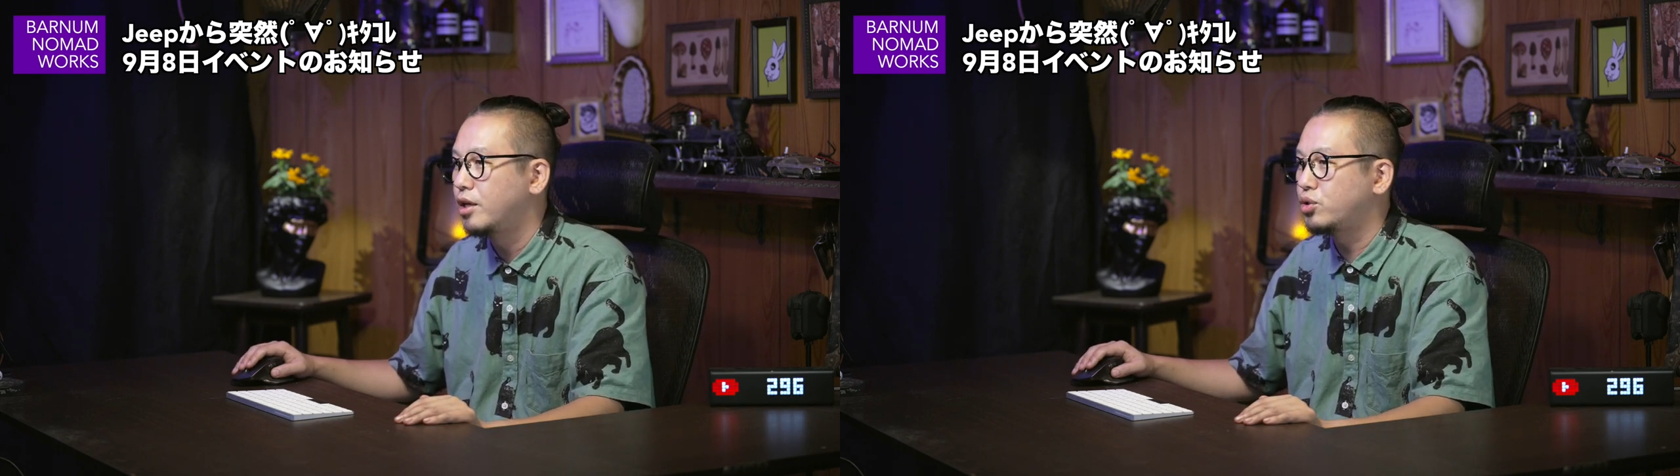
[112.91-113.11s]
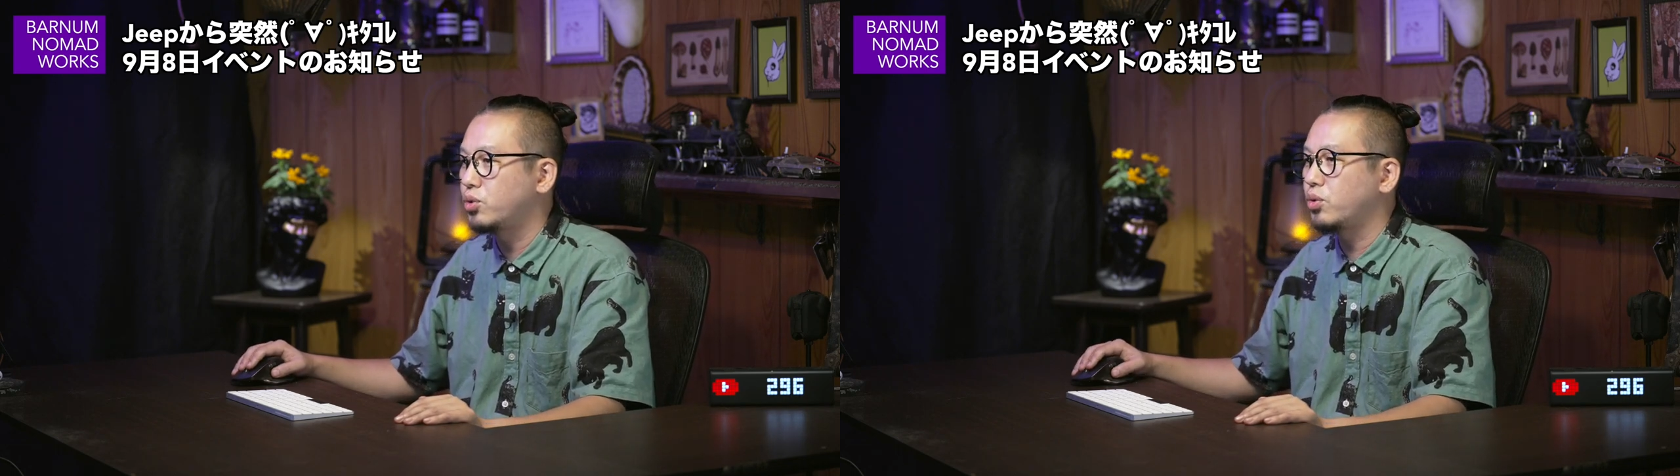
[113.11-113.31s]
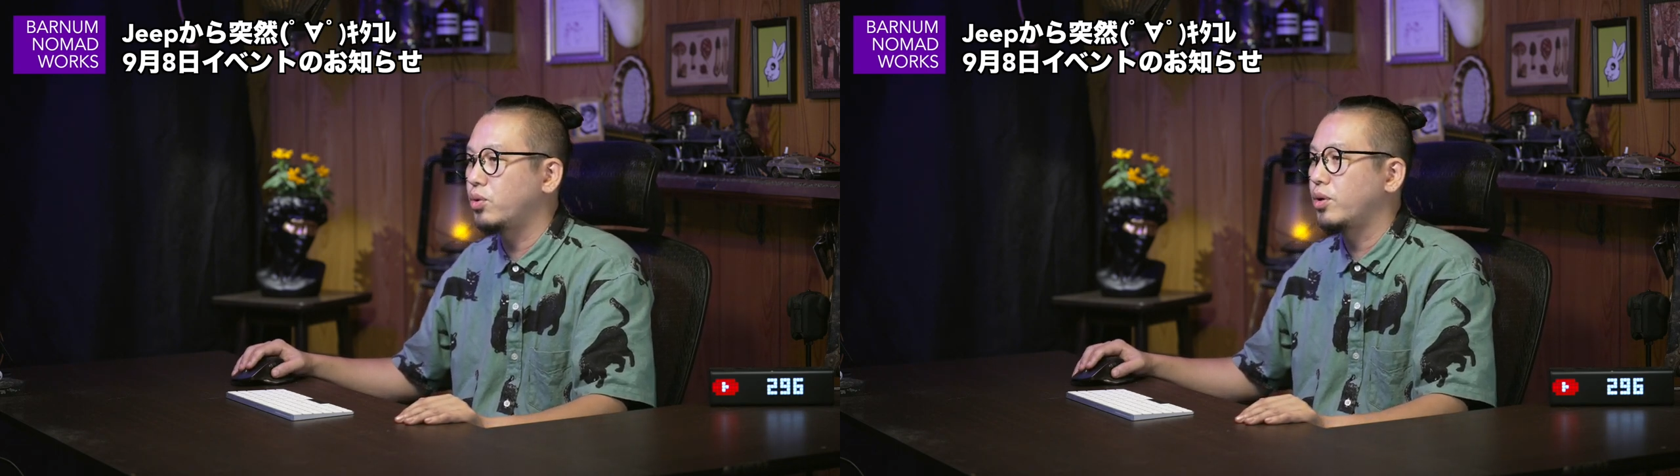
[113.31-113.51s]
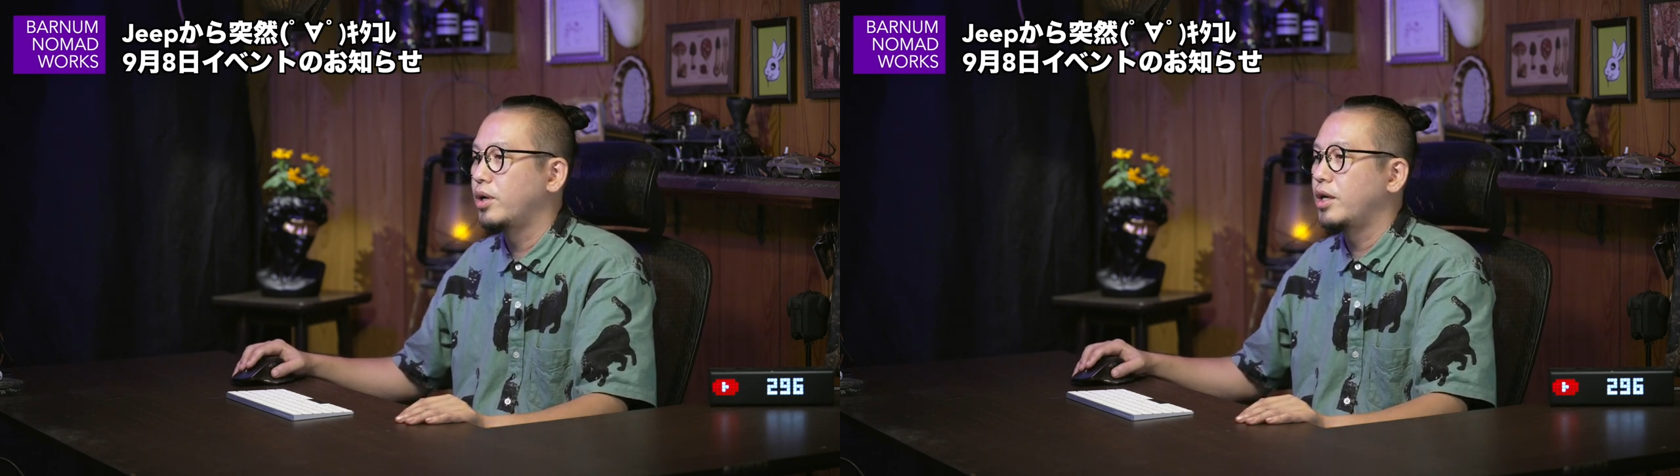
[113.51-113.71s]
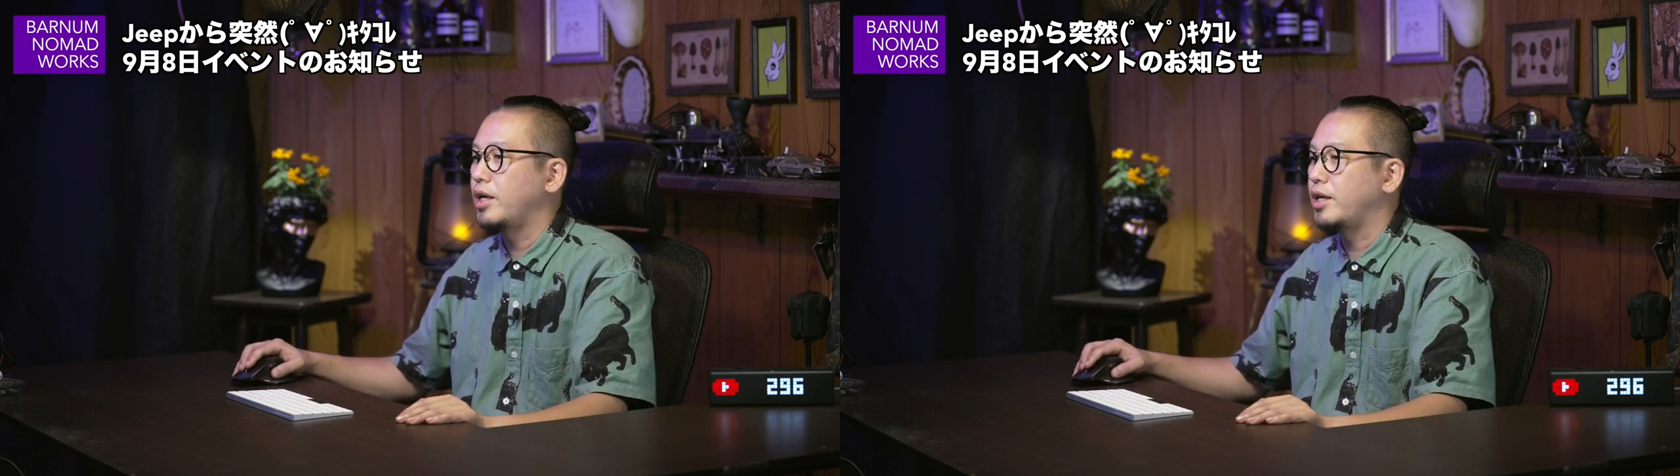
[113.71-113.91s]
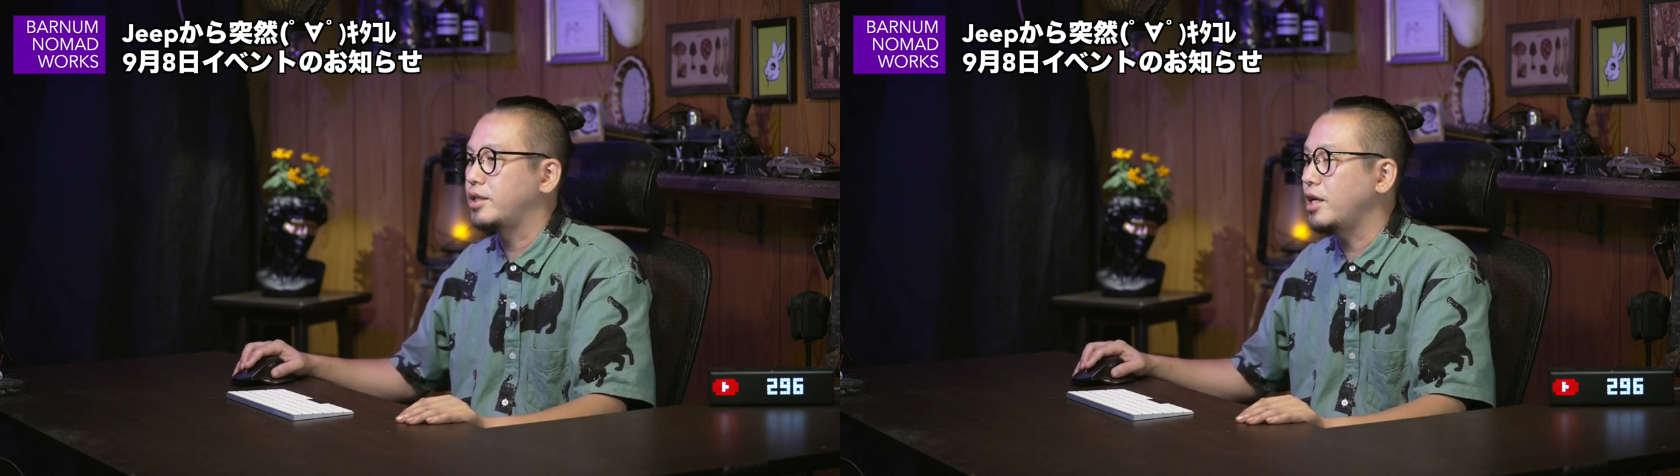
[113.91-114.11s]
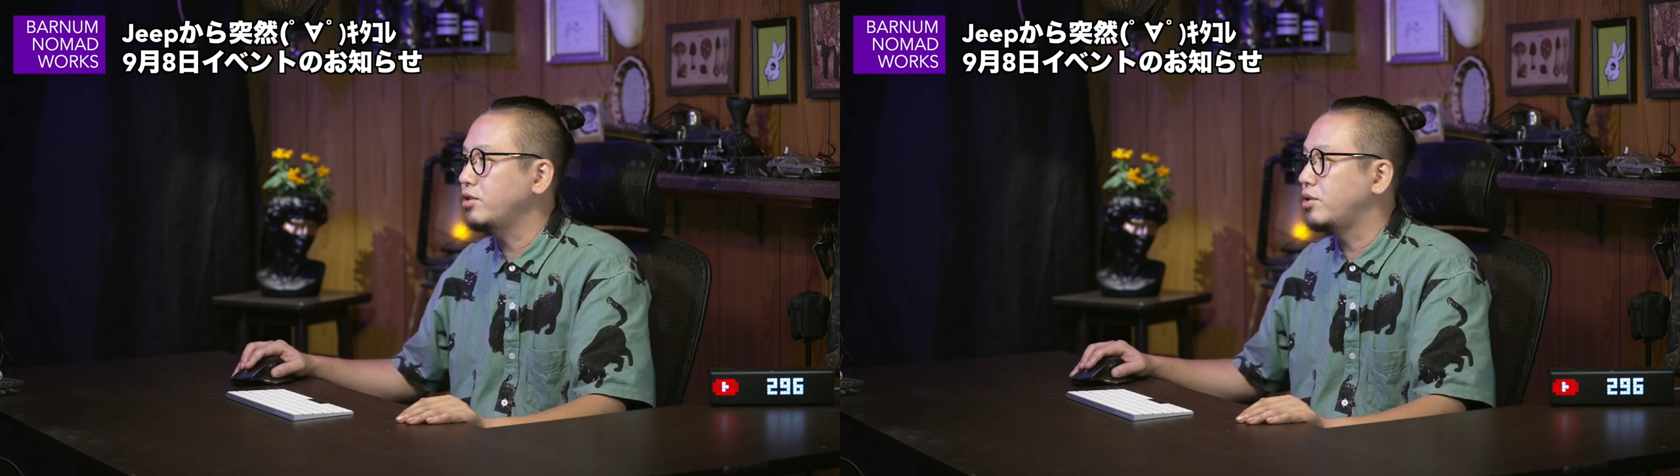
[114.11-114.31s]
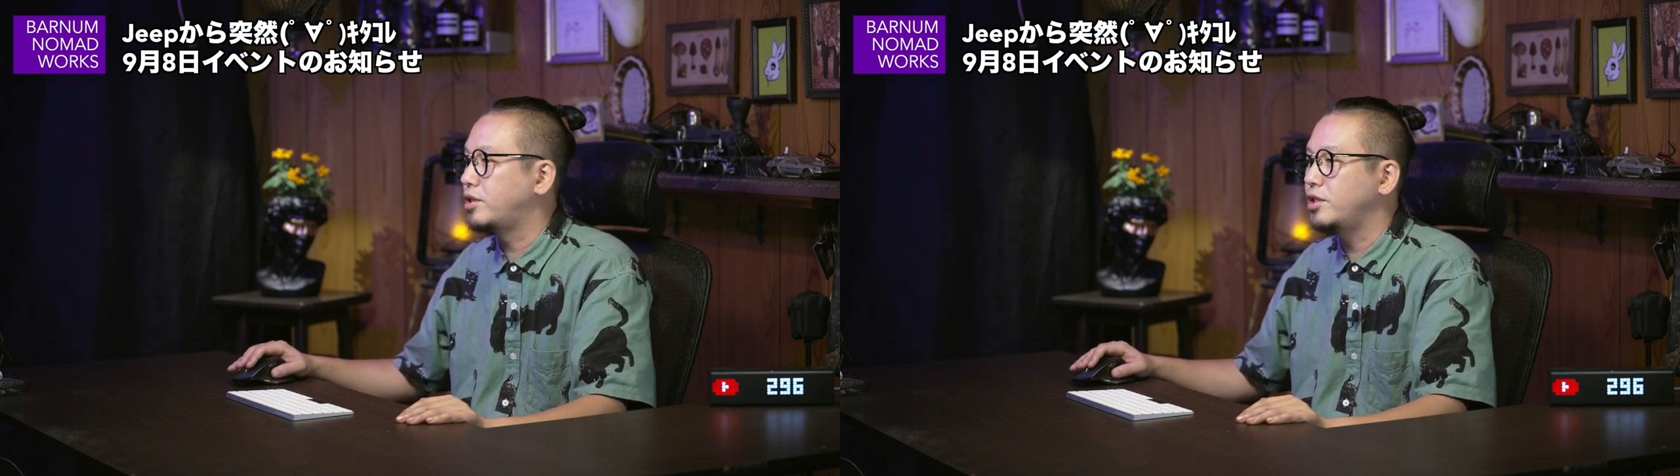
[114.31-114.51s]
ちょうど、えー、
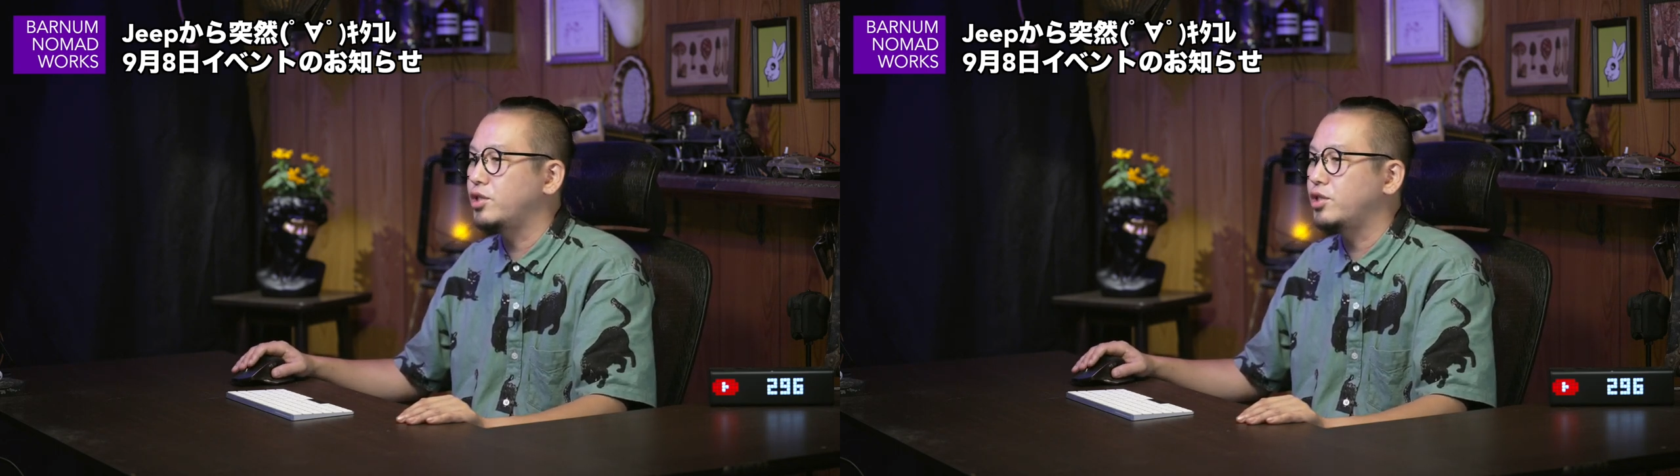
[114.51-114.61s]
31